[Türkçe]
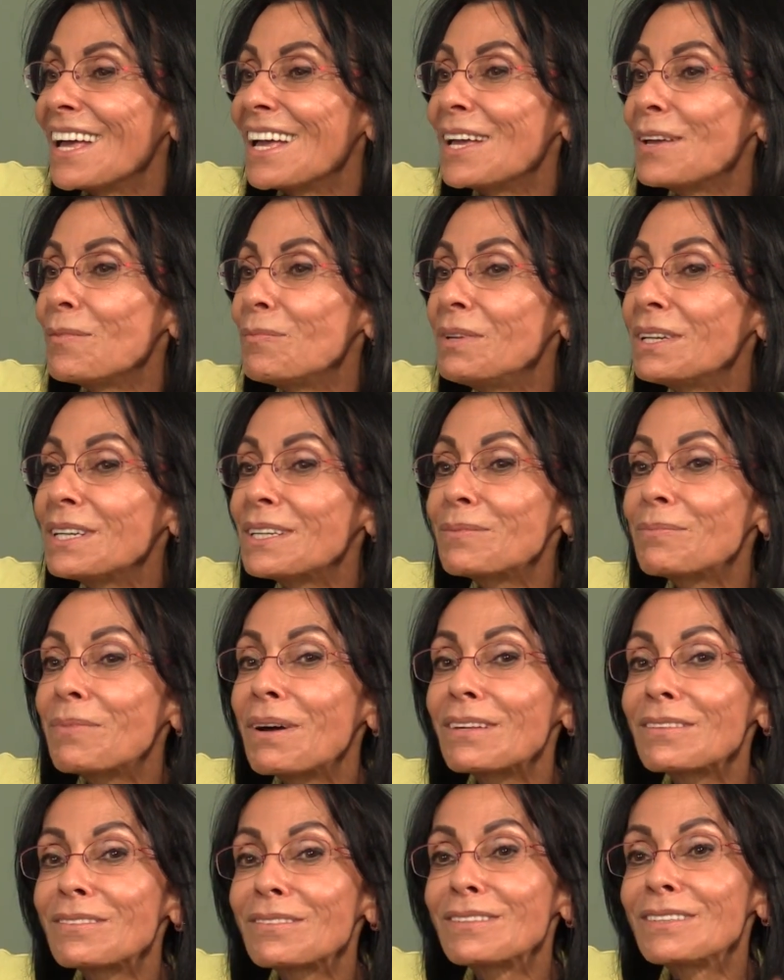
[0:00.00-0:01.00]
E, bir
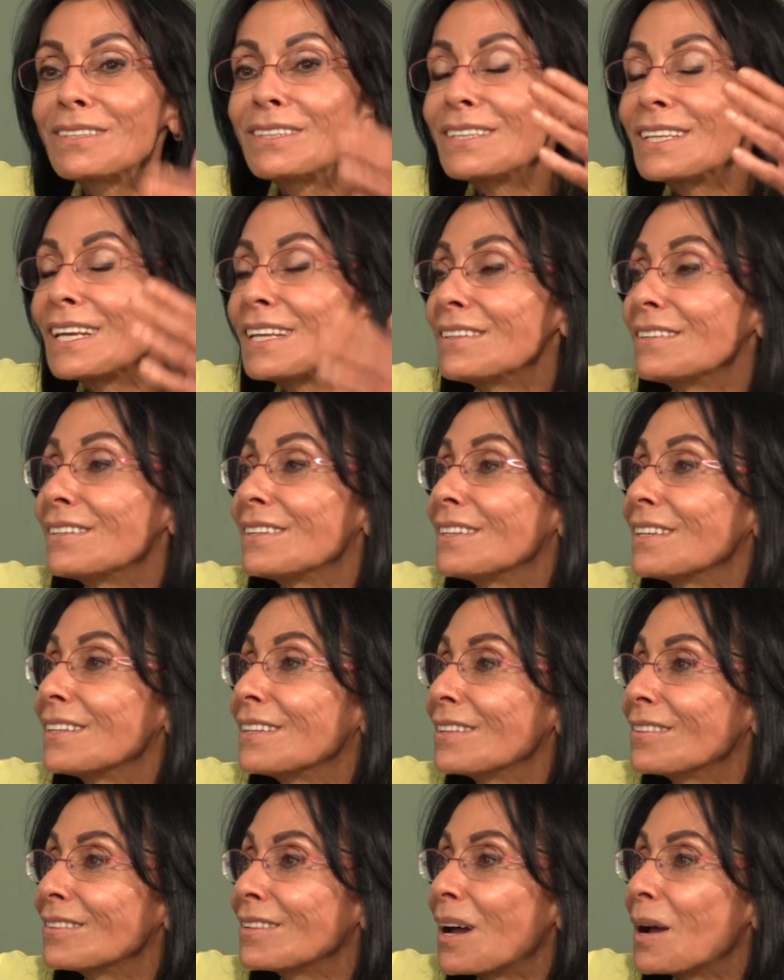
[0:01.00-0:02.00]
bastırır getirdi ya
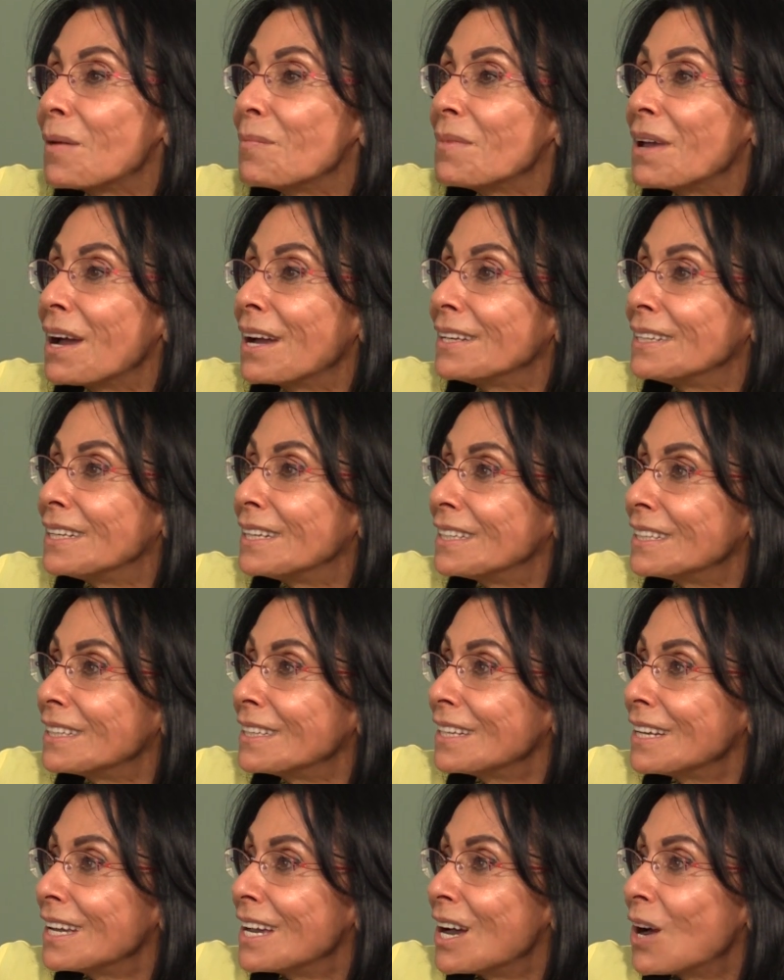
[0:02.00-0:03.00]
da Sami
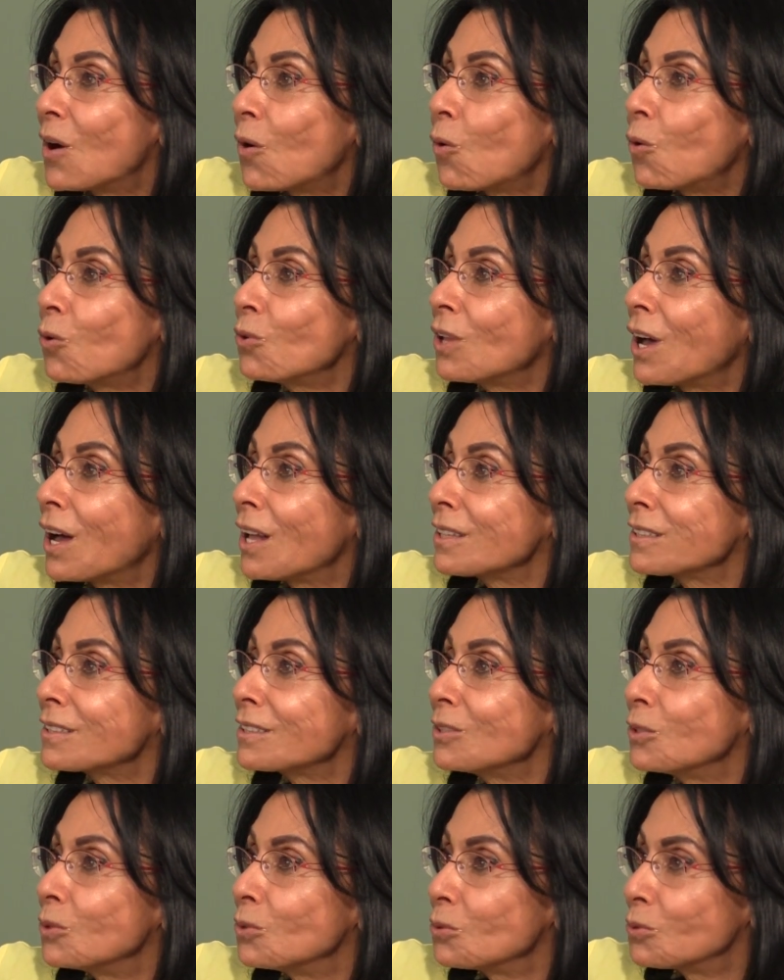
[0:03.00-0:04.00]
annenin on
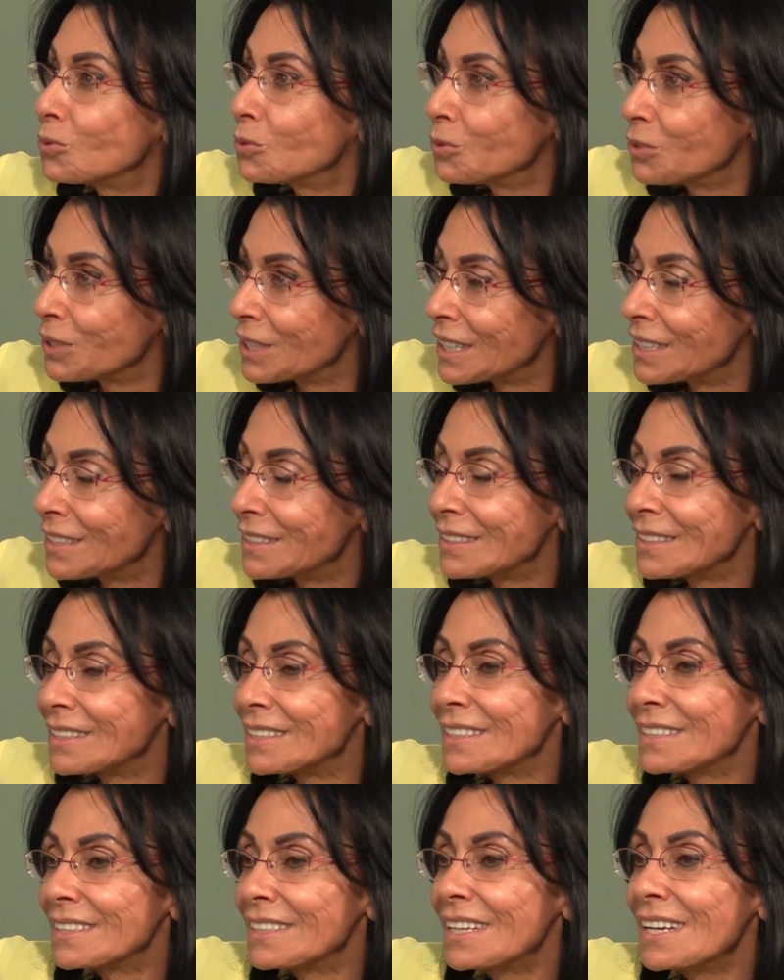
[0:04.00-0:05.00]
altın öğütünü
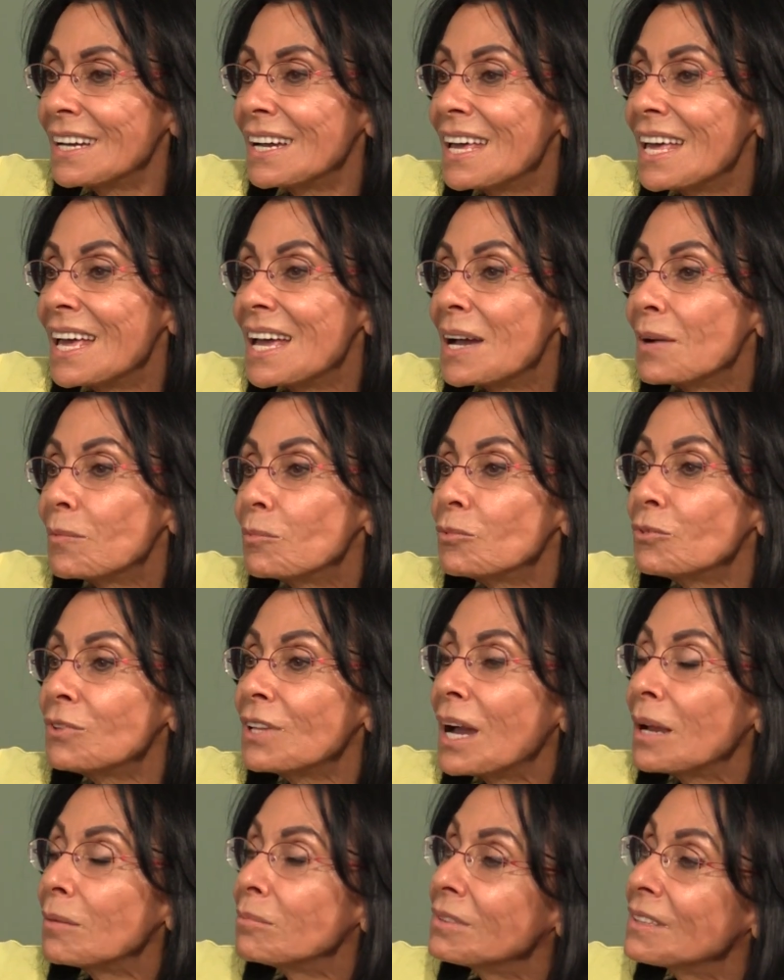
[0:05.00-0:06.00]
getirirdi.
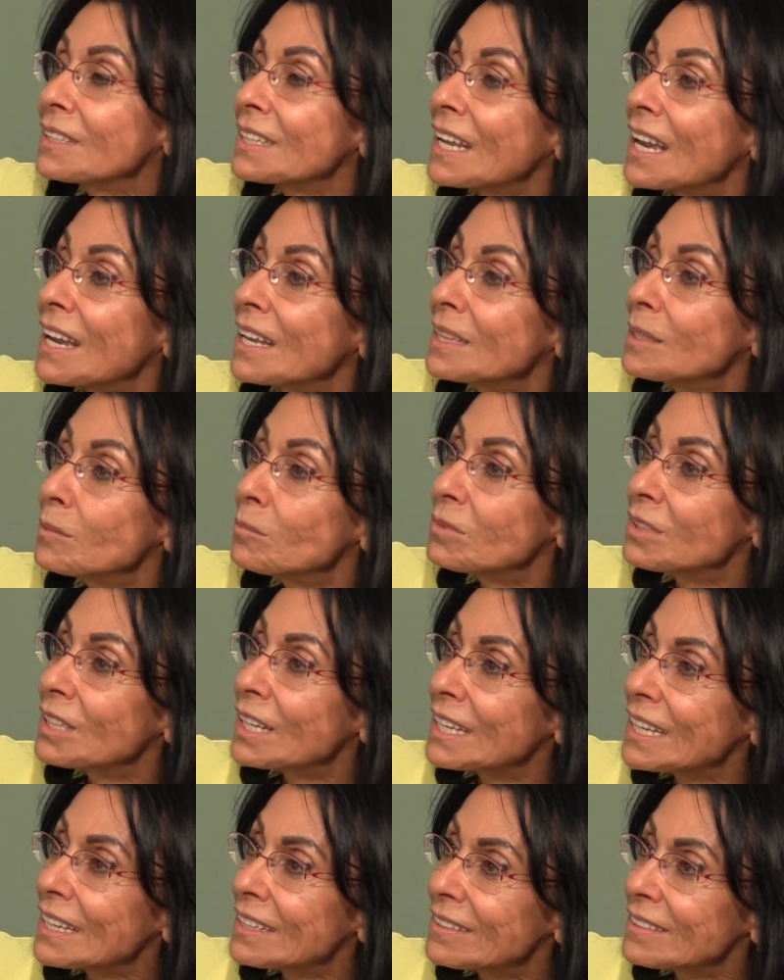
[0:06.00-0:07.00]
Bunlar bizi
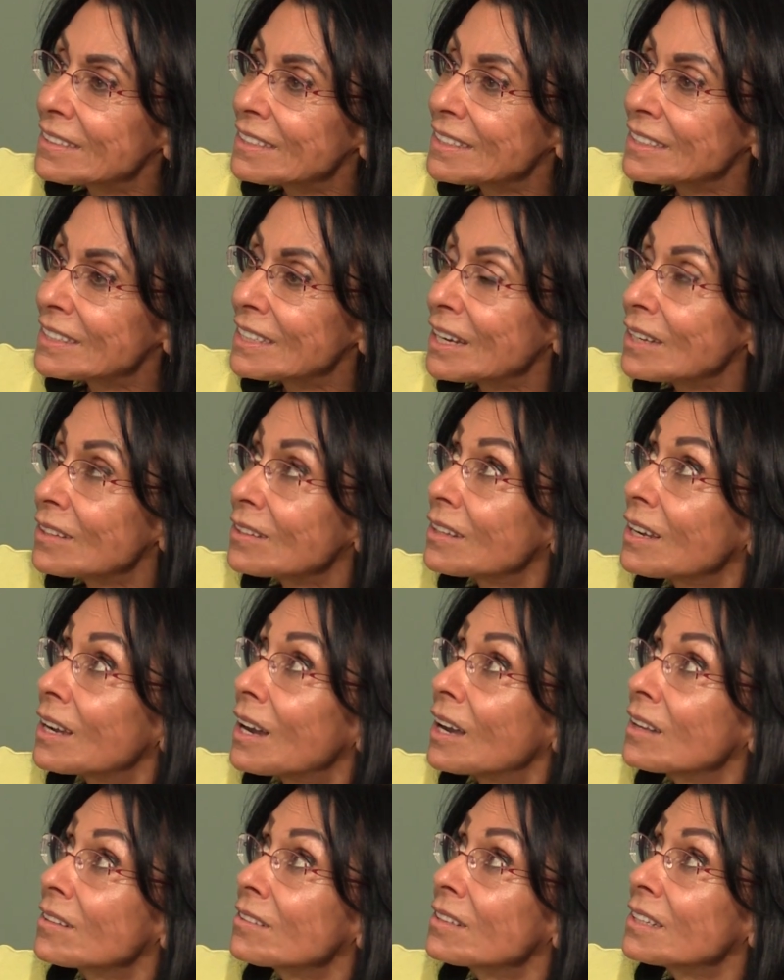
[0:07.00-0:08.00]
kendimize getirirdi.
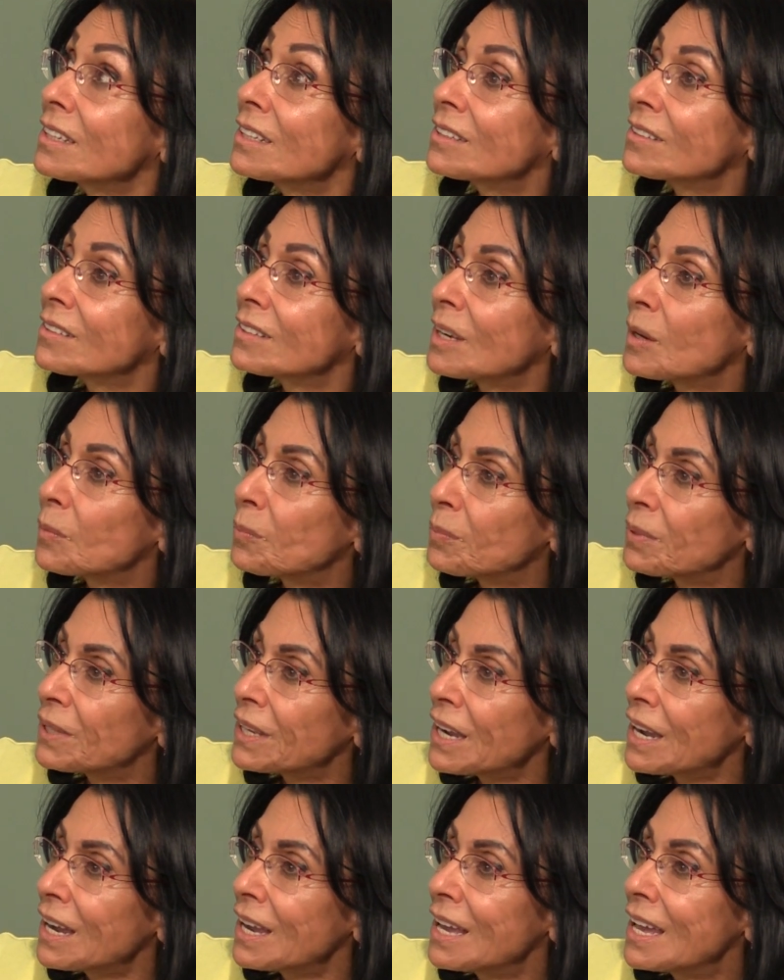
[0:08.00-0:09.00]
Asarız
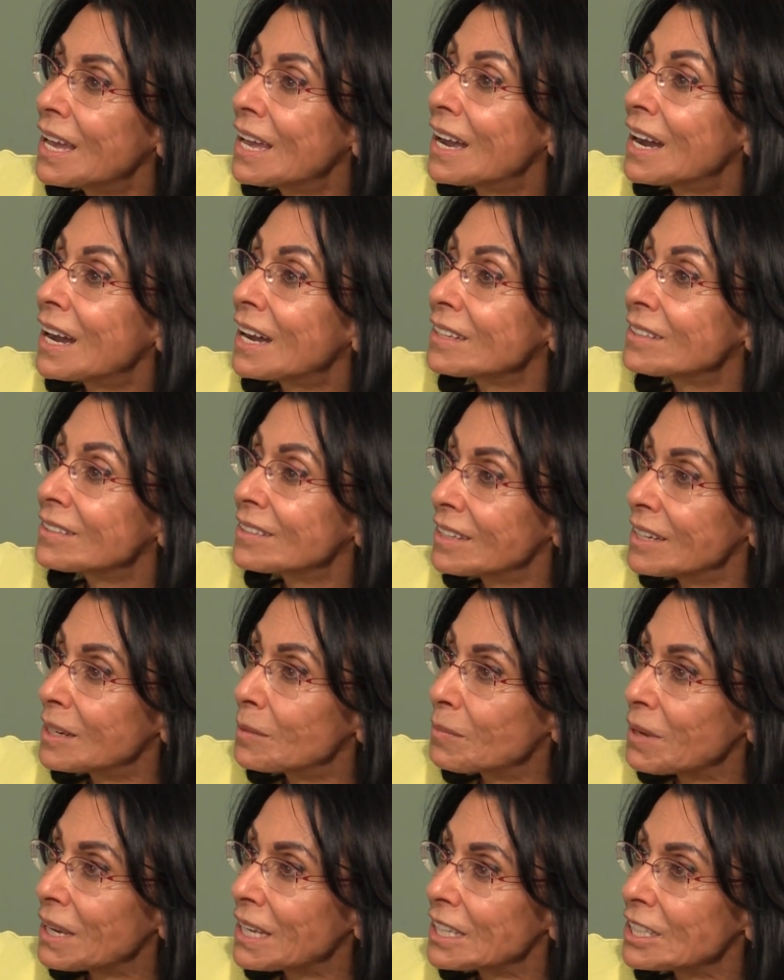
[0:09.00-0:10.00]
kapıya hı hı.
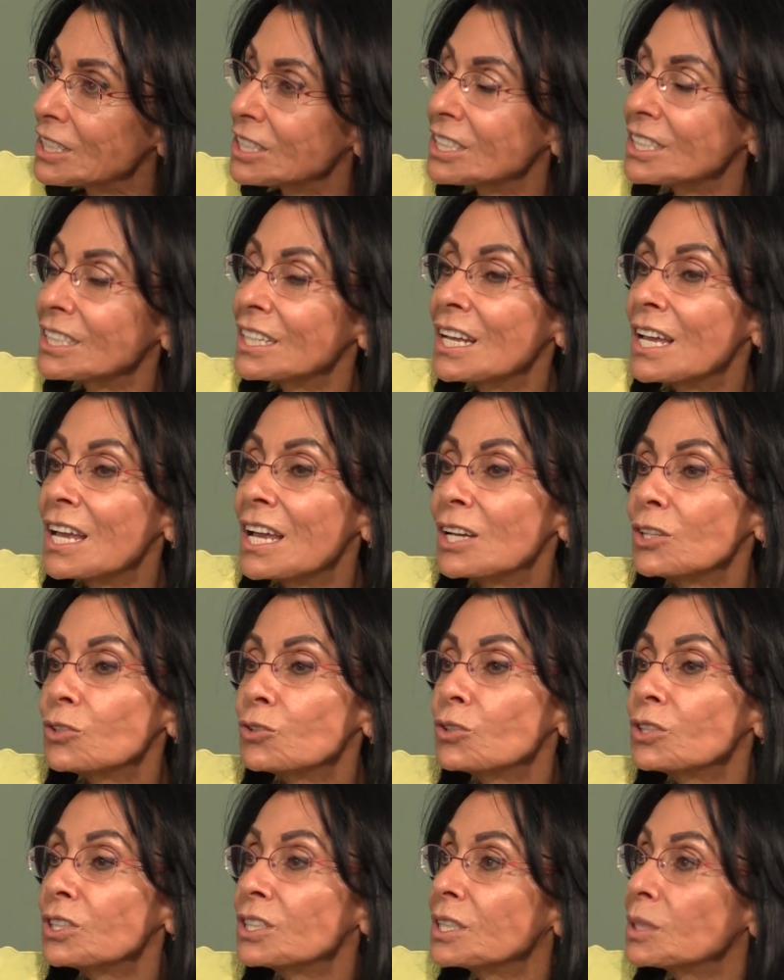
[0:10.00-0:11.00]
hatırlamak için.
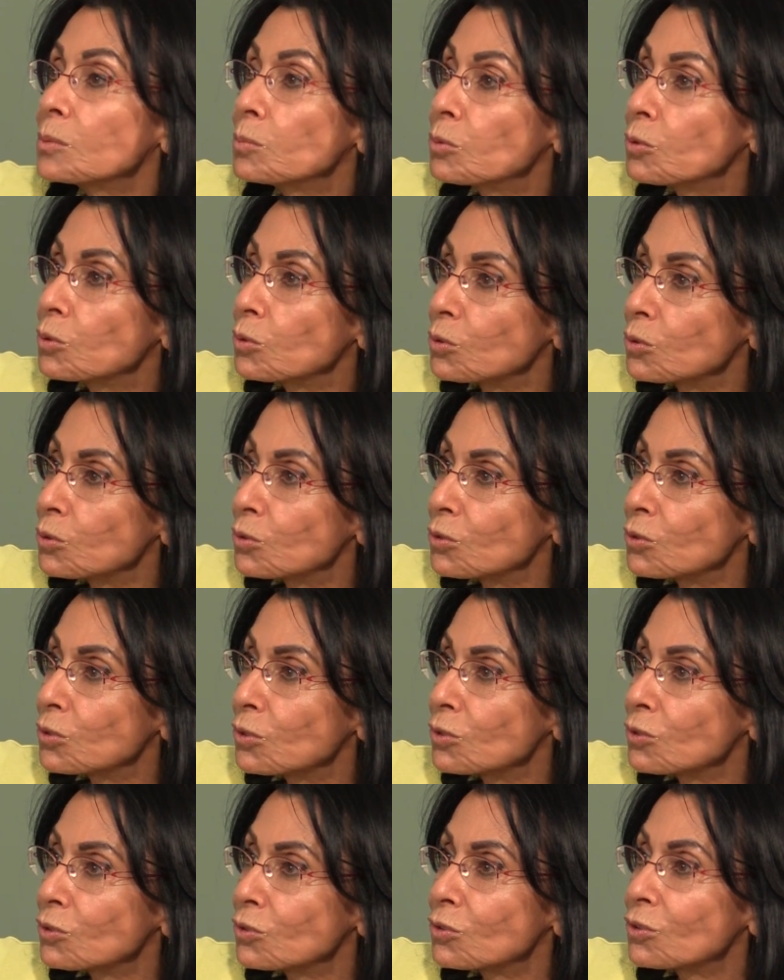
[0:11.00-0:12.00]
Çünkü çabuk
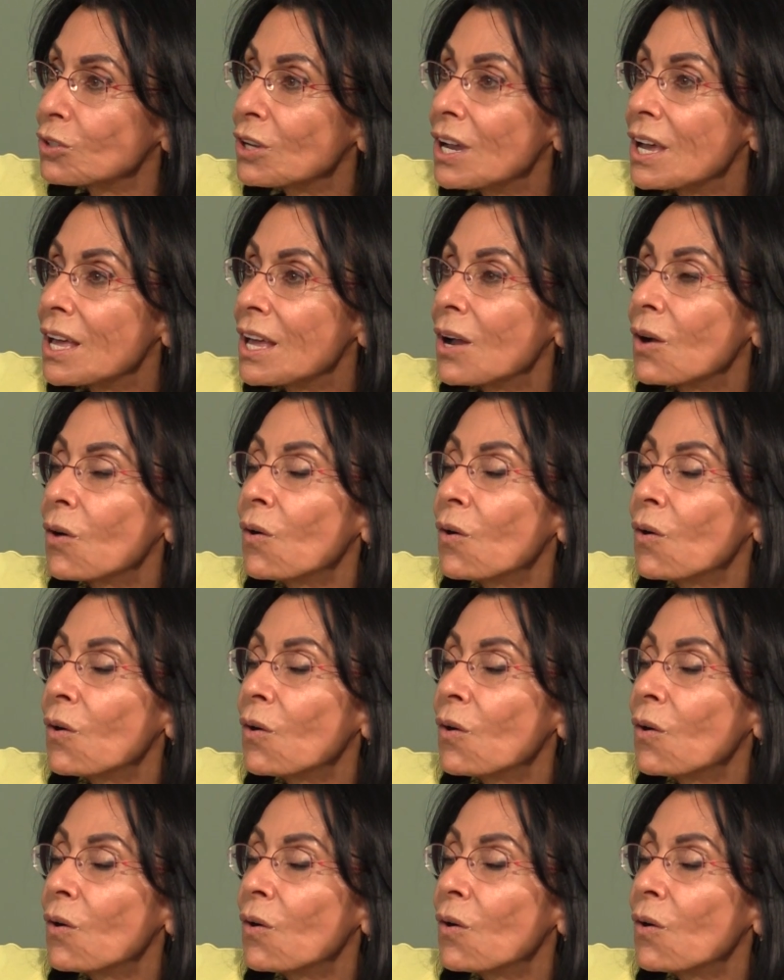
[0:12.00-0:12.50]
unutuyoruz. Evet.